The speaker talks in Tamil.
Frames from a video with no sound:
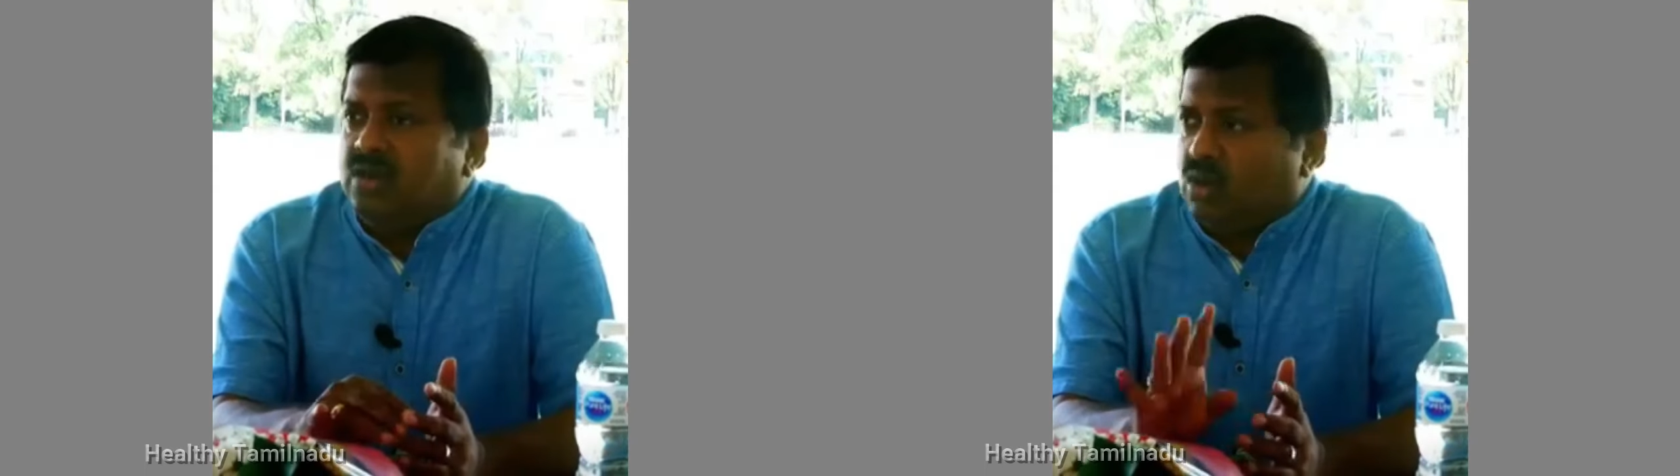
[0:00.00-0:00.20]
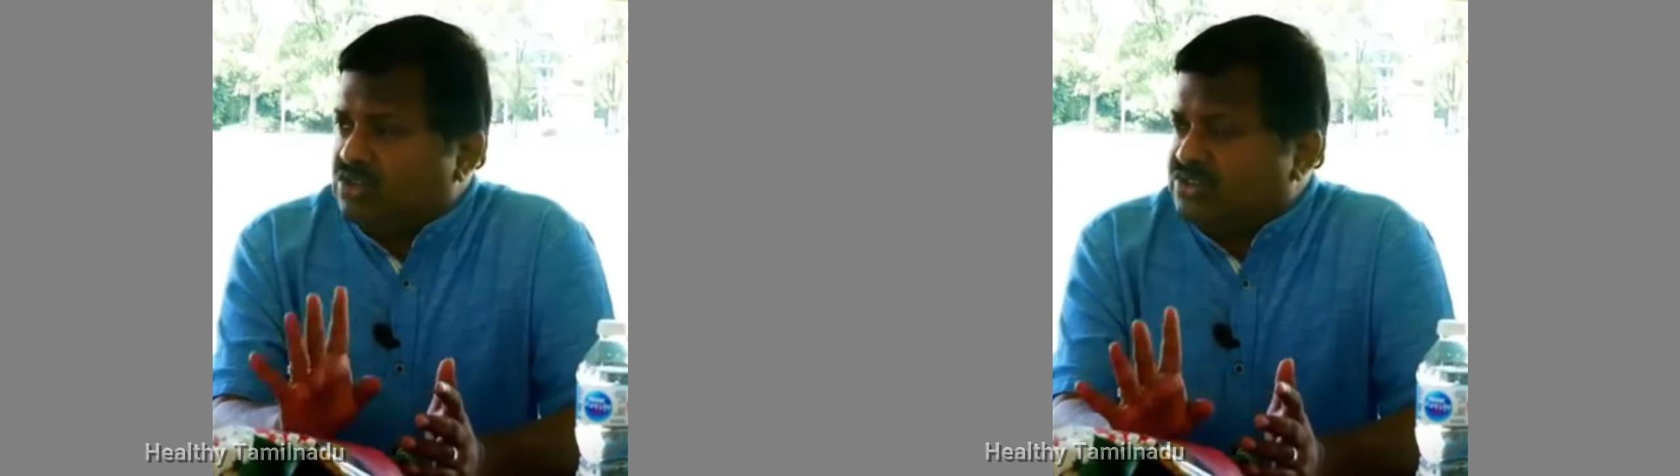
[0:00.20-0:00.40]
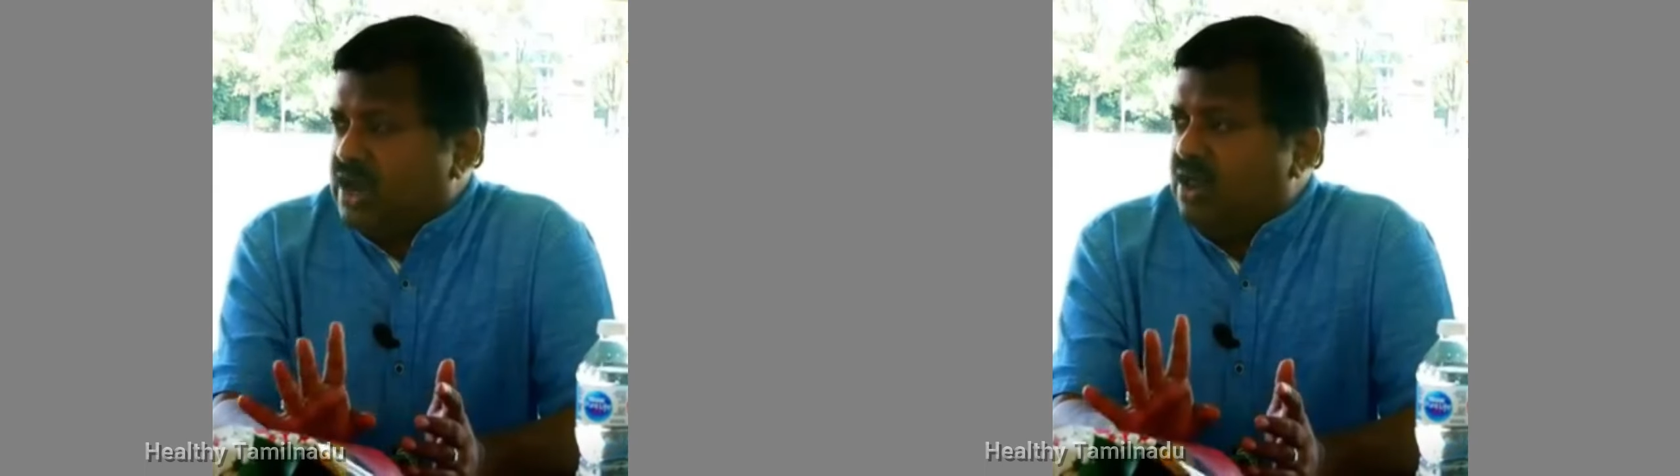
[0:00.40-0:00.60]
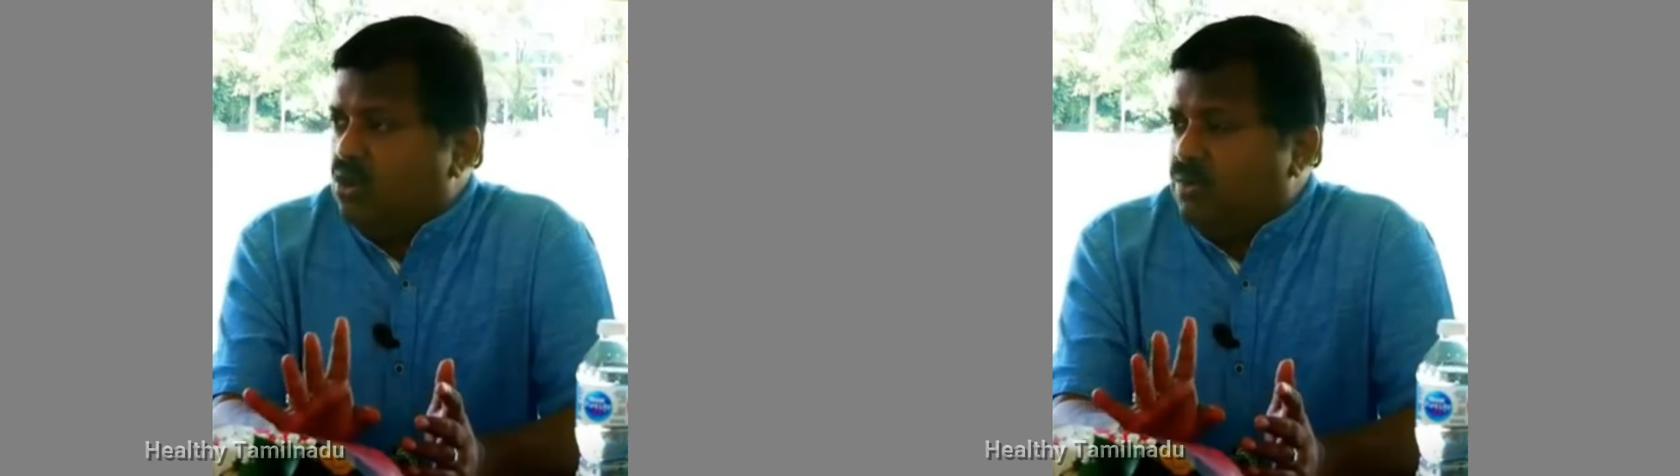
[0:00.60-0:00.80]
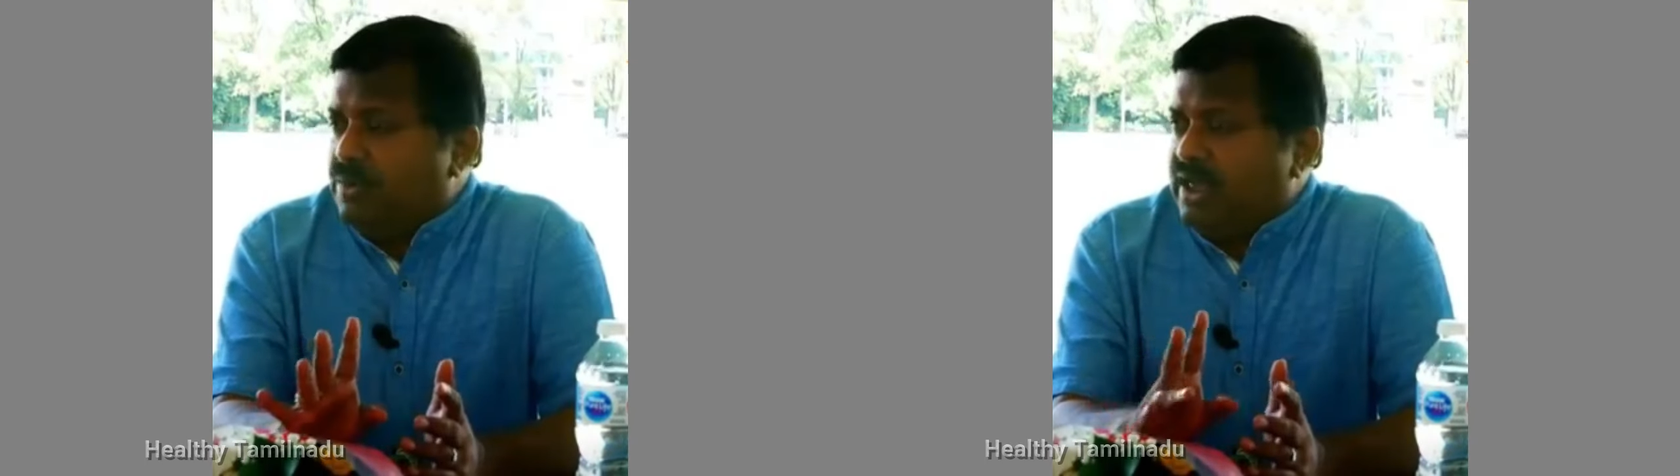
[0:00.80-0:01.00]
கொலஸ்ட்ராலே
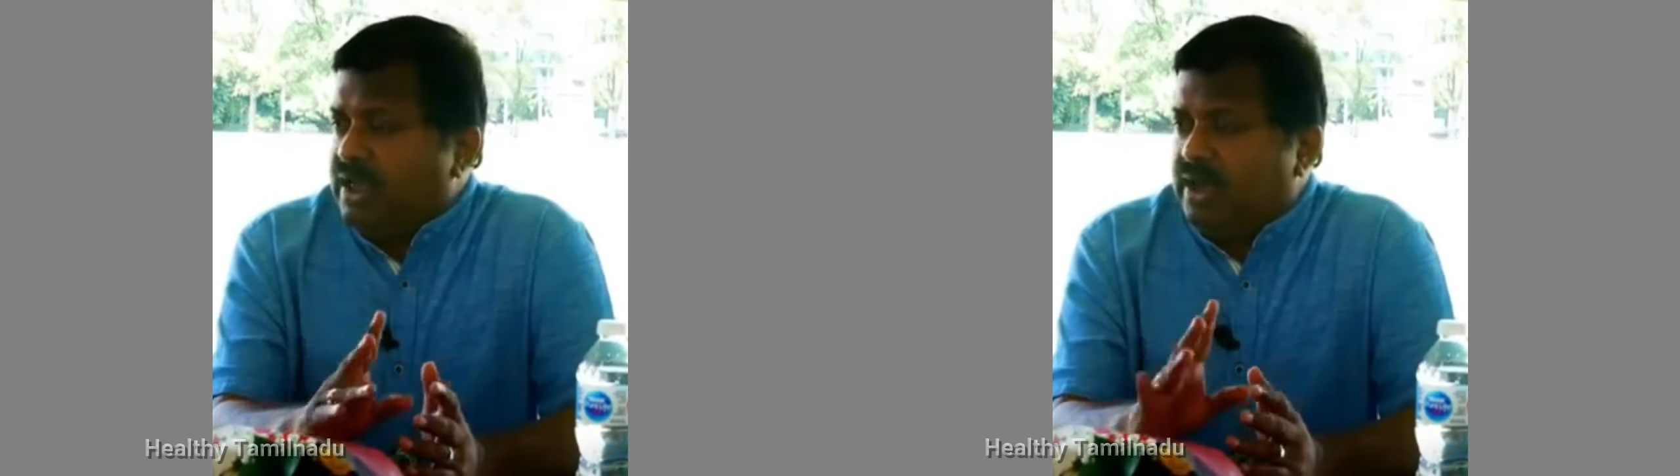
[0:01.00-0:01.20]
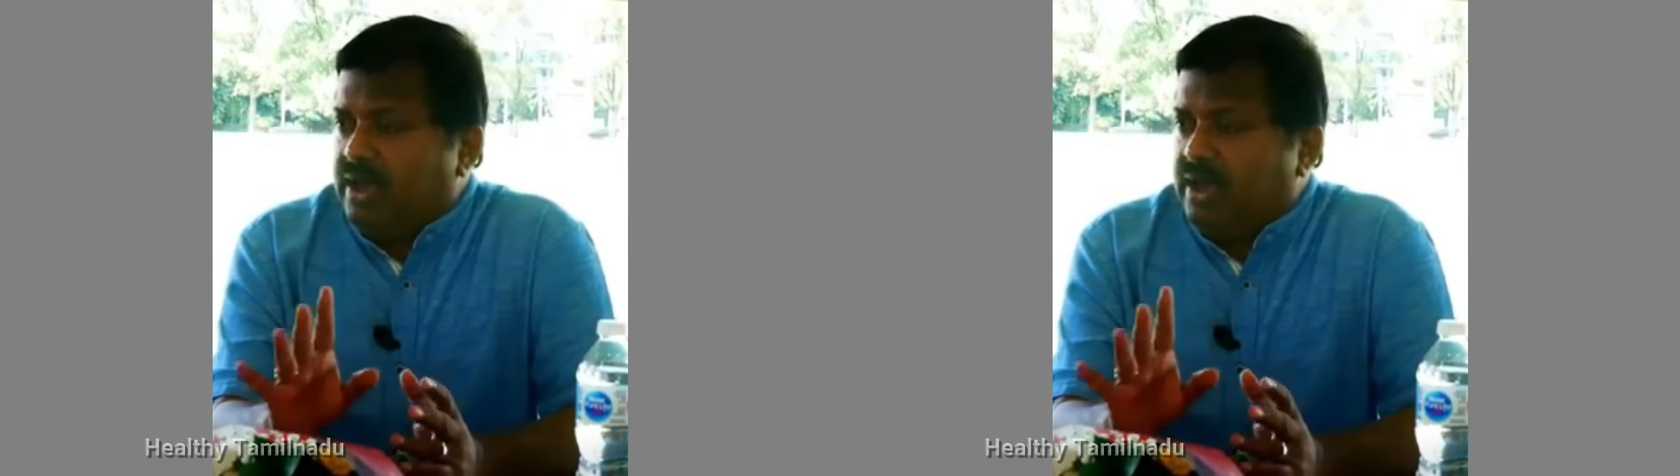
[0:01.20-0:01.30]
ஒரு பெரிய